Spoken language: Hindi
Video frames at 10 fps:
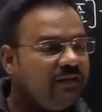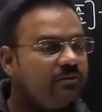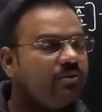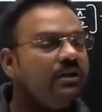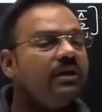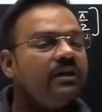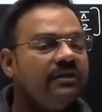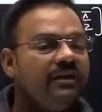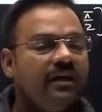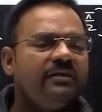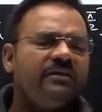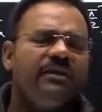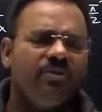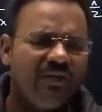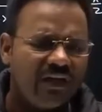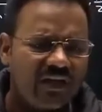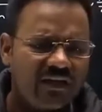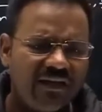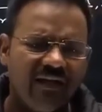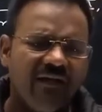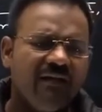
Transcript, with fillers: धुंधला कर देगा इतना धुंधला कर देगा